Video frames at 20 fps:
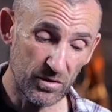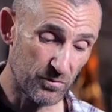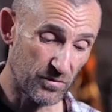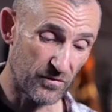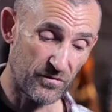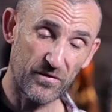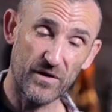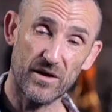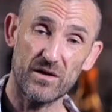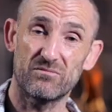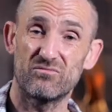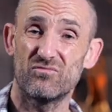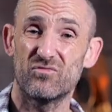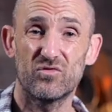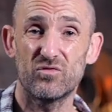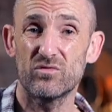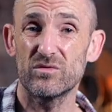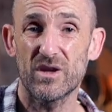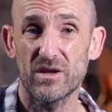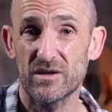on peut faire
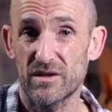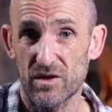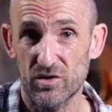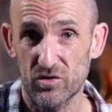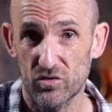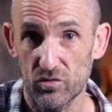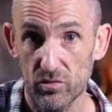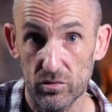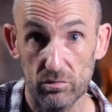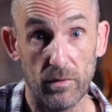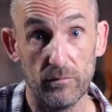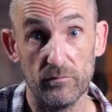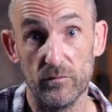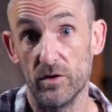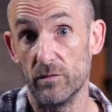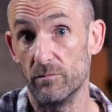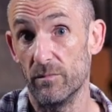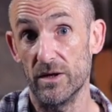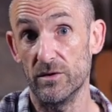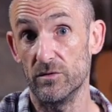tout un tas de trucs, même
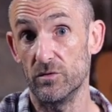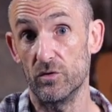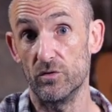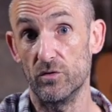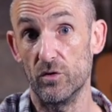des bends de